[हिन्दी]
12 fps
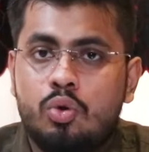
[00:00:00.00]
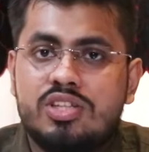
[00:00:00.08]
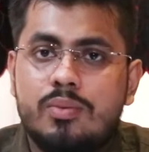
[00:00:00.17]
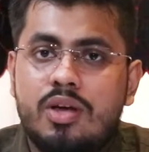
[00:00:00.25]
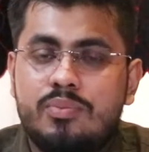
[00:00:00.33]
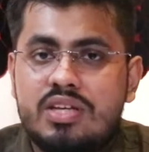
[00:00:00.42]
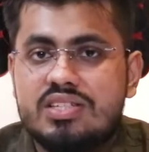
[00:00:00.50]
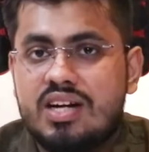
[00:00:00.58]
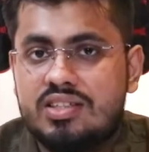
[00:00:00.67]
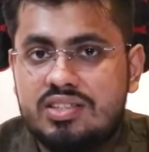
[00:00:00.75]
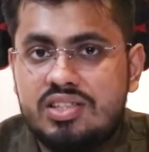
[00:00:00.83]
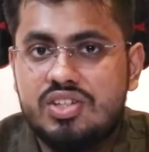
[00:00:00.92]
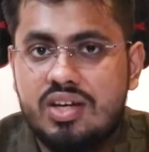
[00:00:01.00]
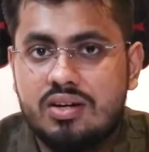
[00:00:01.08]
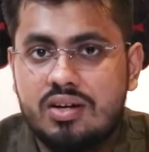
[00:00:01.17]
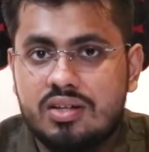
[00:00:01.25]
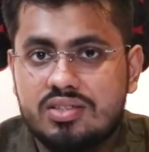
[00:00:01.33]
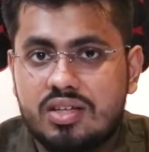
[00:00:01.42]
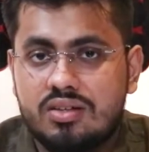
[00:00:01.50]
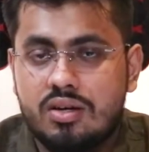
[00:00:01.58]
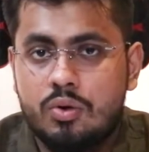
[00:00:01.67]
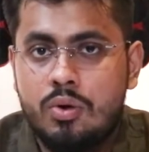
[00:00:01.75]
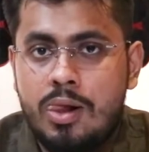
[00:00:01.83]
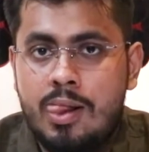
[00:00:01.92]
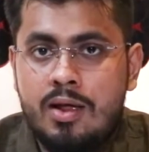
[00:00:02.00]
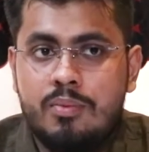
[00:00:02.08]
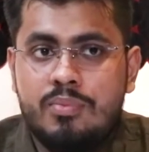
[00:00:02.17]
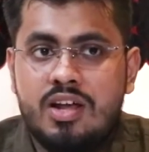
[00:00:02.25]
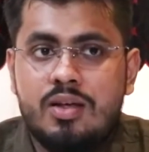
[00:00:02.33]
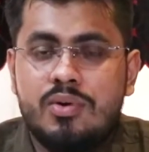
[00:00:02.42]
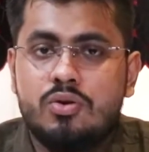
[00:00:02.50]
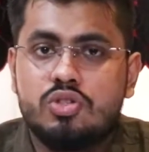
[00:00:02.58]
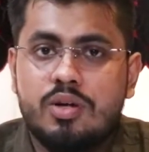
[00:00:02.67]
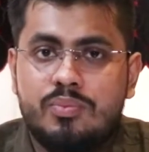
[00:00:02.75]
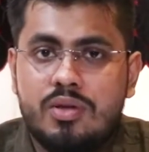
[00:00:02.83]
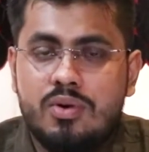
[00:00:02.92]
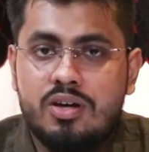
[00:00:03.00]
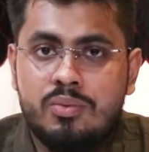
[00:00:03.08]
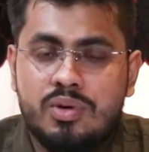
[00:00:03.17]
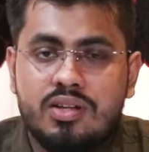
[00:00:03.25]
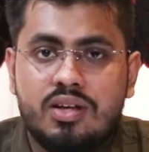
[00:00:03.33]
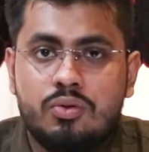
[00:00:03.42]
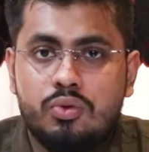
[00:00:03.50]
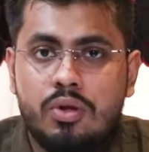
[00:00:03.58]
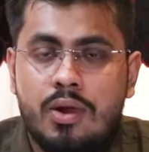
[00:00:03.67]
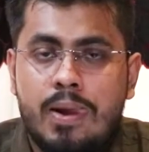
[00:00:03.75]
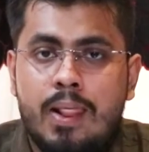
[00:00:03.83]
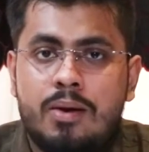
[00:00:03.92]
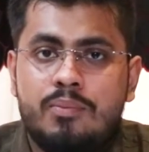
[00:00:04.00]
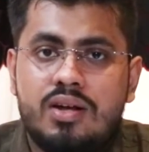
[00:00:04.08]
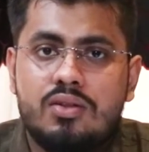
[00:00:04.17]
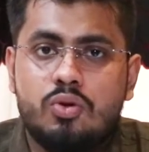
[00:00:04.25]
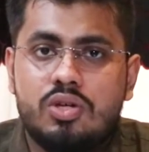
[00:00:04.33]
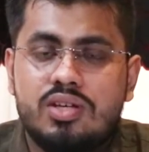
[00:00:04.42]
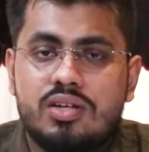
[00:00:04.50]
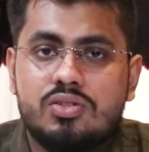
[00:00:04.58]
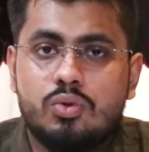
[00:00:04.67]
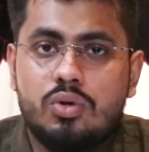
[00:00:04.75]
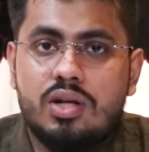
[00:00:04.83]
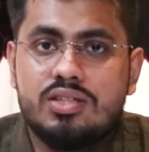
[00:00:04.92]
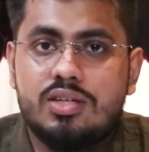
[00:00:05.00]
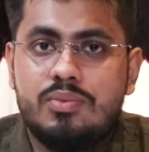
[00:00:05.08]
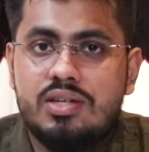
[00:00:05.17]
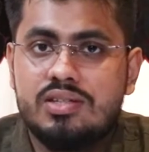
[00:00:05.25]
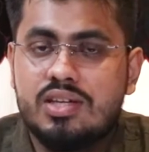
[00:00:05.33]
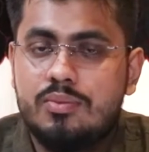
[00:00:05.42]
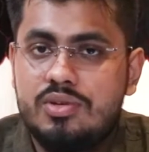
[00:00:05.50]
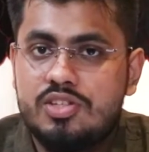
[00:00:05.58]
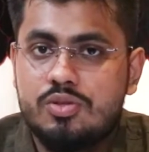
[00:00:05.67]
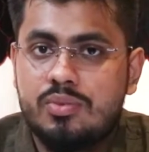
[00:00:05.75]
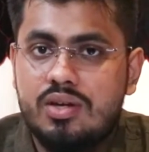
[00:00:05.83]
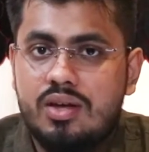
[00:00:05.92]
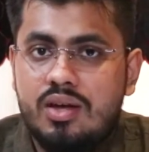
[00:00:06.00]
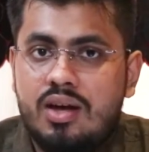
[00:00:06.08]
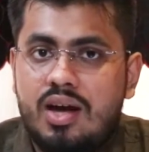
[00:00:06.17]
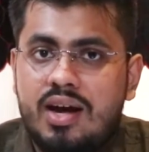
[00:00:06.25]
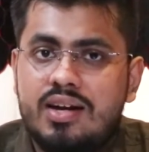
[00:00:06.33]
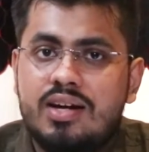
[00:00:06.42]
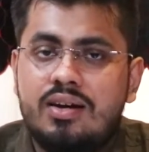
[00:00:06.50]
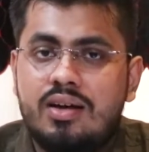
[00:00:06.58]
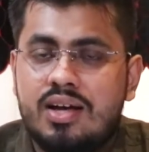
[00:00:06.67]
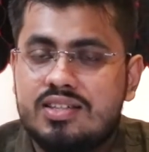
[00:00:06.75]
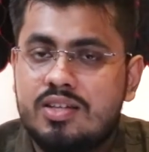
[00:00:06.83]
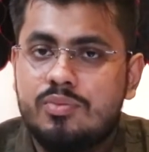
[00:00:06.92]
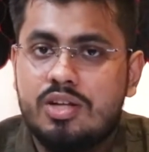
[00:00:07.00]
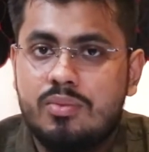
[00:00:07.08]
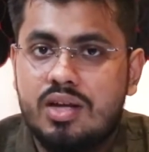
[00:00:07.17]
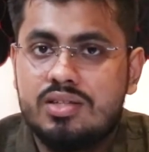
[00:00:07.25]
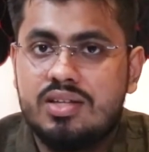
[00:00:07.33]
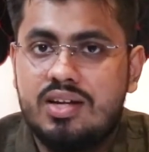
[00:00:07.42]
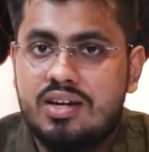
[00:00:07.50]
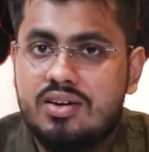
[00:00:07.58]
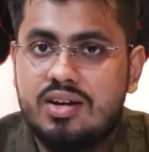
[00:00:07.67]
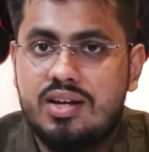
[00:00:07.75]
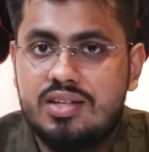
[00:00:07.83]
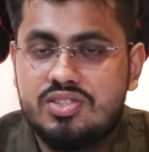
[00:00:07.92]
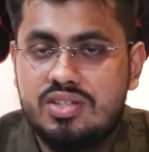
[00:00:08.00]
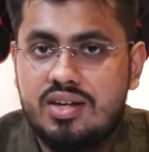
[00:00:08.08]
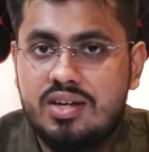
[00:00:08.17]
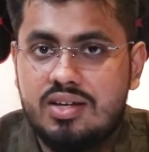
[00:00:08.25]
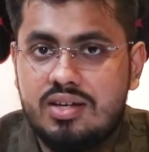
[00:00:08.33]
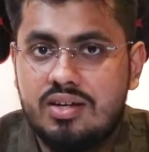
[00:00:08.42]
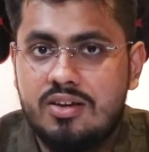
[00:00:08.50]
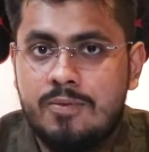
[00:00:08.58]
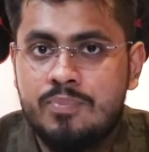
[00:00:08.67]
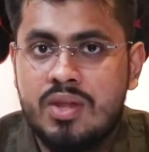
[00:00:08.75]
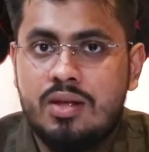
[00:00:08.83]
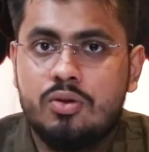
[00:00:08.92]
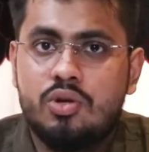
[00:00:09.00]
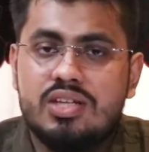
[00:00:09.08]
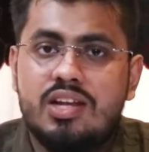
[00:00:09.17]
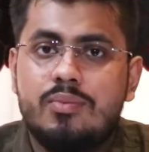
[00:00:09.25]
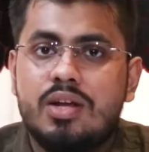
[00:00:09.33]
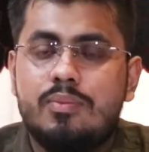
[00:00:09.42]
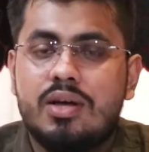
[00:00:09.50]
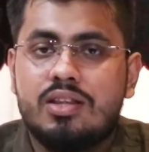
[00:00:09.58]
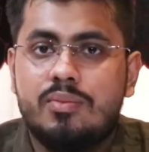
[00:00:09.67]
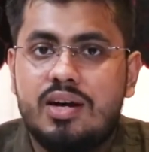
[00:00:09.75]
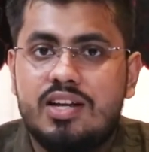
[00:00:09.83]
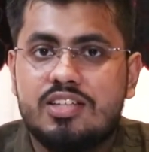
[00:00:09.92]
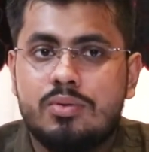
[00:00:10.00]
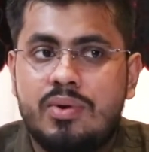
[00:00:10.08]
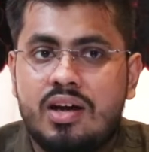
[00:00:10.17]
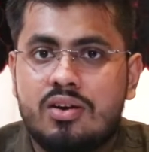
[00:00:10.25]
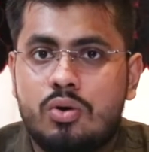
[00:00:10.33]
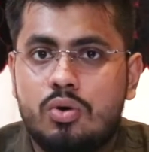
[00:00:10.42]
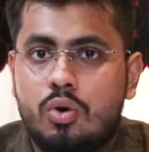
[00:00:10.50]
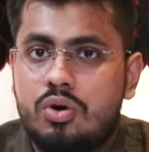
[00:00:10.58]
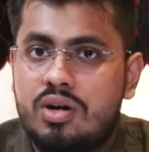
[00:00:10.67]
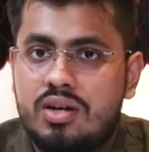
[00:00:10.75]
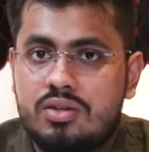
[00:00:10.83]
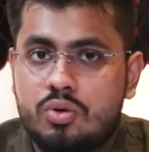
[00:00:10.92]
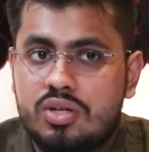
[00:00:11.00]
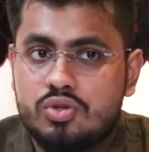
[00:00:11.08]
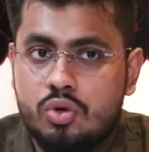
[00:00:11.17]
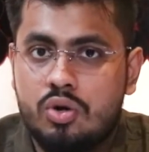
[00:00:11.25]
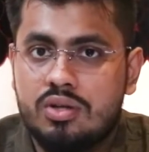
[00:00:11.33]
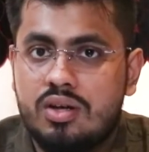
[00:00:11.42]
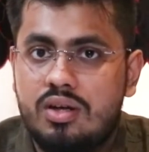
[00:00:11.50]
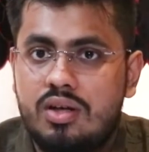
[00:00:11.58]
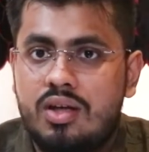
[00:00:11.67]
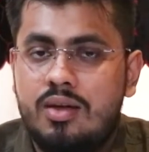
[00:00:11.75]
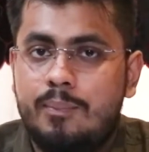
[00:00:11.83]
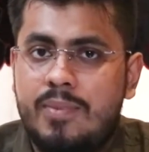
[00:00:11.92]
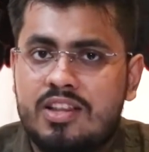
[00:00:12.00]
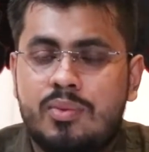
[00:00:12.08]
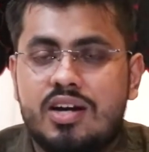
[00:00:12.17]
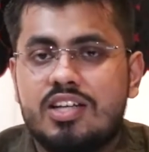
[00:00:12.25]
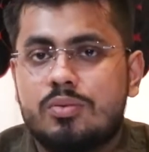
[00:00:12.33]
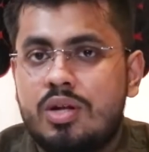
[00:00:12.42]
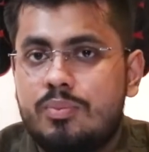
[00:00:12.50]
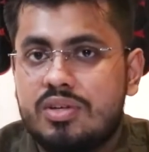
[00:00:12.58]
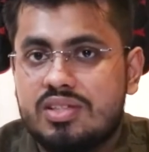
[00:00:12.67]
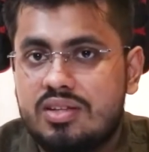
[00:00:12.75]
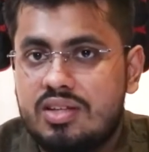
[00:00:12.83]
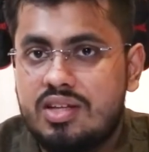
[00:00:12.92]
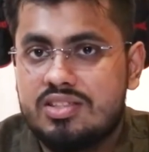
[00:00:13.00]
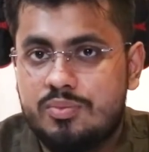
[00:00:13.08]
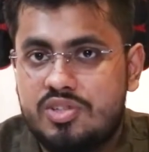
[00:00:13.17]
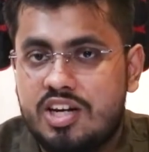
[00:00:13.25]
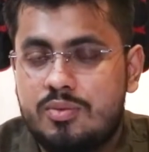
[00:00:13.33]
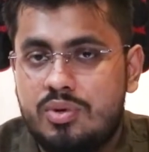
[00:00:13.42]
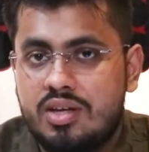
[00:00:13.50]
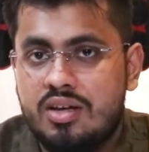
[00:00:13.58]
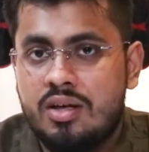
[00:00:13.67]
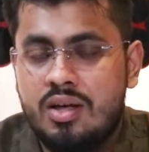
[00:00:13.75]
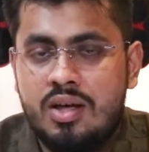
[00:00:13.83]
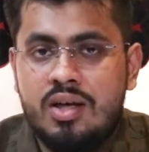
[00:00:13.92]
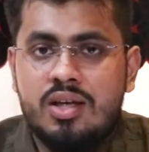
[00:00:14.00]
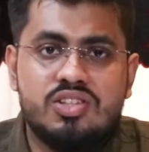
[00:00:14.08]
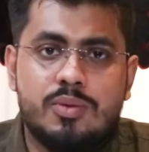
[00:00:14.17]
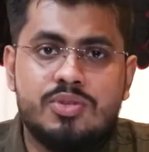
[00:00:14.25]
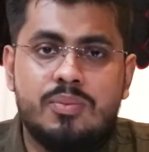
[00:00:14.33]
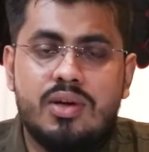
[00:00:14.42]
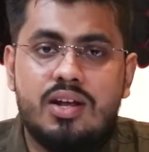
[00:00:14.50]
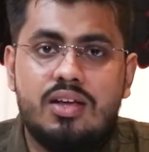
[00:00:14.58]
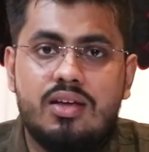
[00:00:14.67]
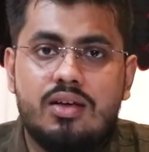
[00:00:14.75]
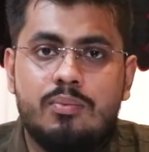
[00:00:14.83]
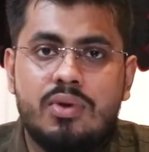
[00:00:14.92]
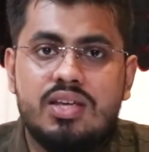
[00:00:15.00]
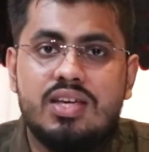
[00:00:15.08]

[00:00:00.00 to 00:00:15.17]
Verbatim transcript: उनसे मैं अपनी स्ट्रैटेजी शेयर करना चाहता हूँ पहले मैं कुछ अपने बारे में बता दूँ मैंने 2016 से 20 के बीच में आई टी धनबाद से इलेक्ट्रिकल इंजीनियरिंग की है तो इसीलिए मेरा मैथमेटिक्स में बैकग्राउंड ऑलरेडी थोड़ा स्ट्रॉन्ग था मैथमेटिक्स मेरा पसंदीदा सब्जेक्ट भी है सबसे पहले मैं